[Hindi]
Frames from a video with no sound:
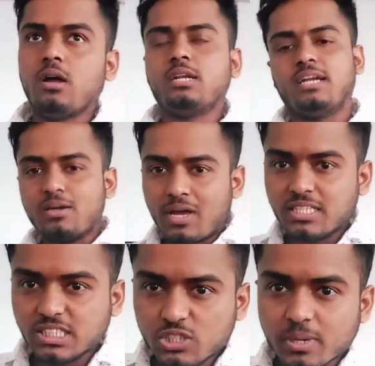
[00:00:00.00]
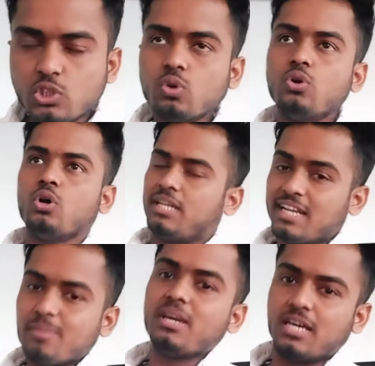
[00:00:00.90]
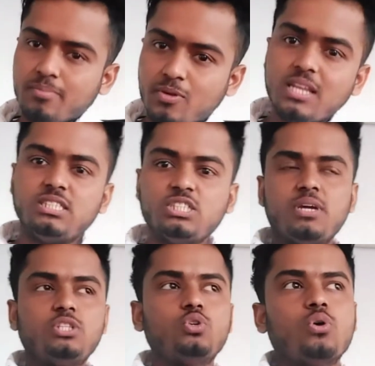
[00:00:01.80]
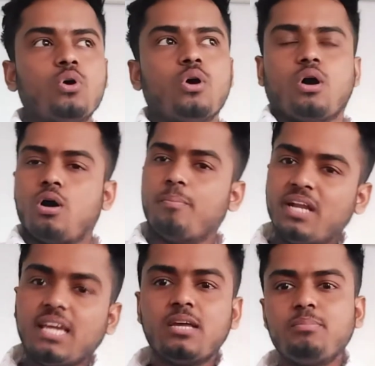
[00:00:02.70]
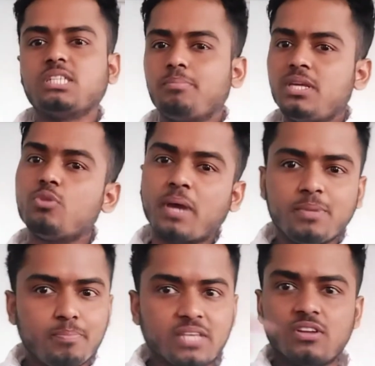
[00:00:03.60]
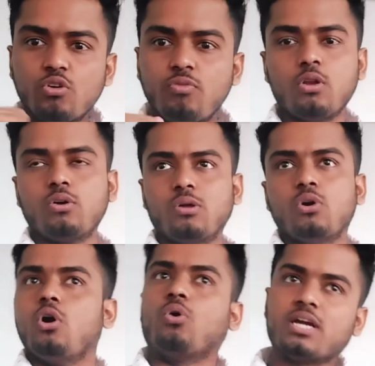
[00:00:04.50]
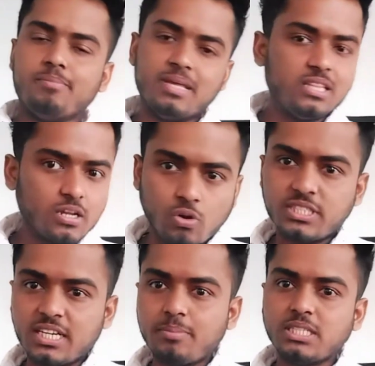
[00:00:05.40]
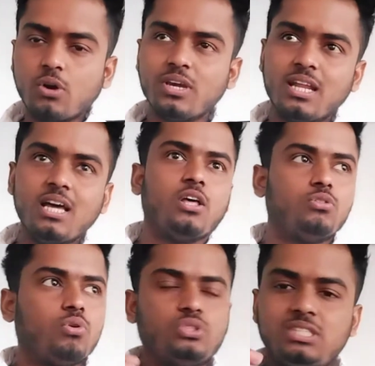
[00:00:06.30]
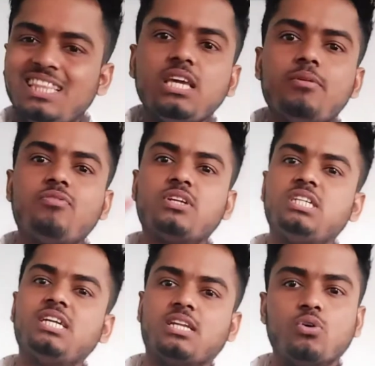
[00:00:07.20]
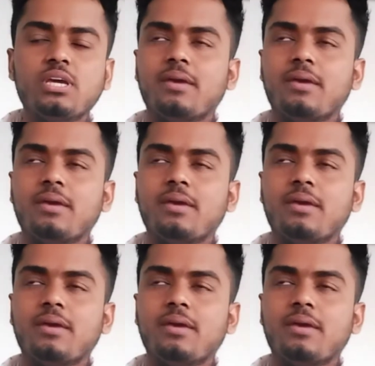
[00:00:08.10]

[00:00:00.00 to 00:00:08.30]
ठंडे वाले चीज़ बेचो ठंडे में गर्मी वाले चीज़ बेचो बट लेकिन अपने सपने और अपने पैसन को फॉलो करो और अगर मेरी तरह कॉल सेंटर पर जाओगे ना तो ज़िंदगी भर फ्रस्ट्रेट ही रहोगे